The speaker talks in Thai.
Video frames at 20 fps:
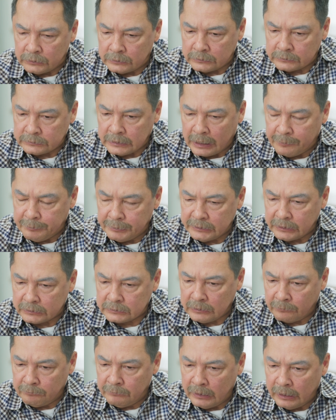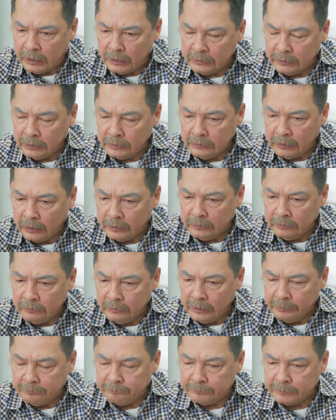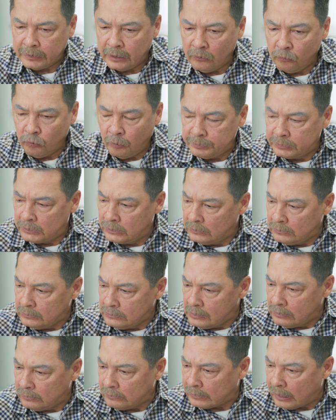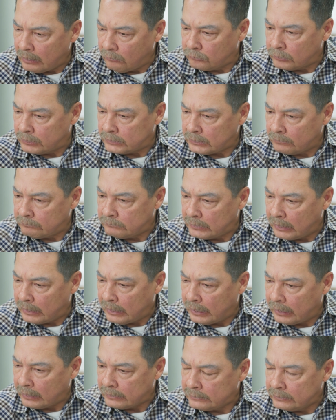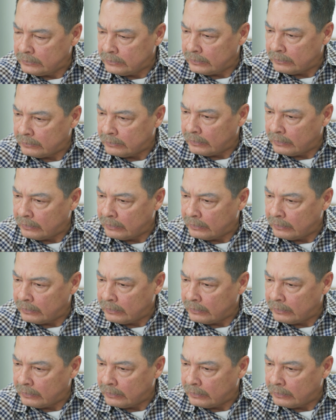ศึกษามาจากตำราหลายๆเล่มนั้นรวมถึงเรื่องเล่าในตำนานเนี่ย